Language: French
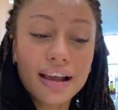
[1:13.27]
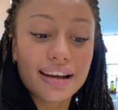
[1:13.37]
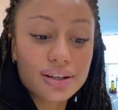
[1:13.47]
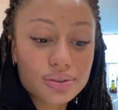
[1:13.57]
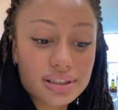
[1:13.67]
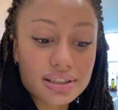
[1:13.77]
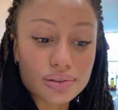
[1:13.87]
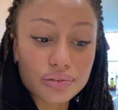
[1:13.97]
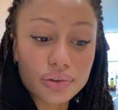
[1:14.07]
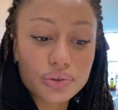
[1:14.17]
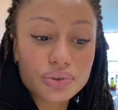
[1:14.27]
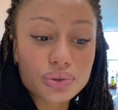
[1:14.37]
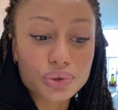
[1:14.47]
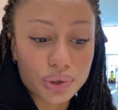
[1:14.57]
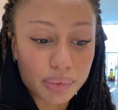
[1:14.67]
la justice en France, je
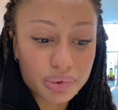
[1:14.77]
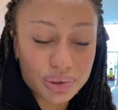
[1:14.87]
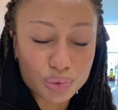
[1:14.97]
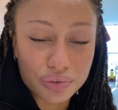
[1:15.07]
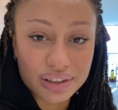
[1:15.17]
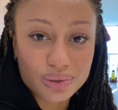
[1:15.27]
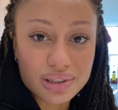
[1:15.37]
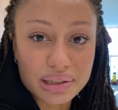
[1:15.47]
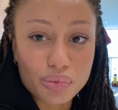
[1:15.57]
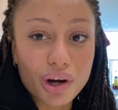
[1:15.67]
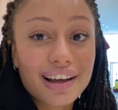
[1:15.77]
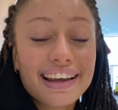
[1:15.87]
suis un peu essoufflée, excusez-moi,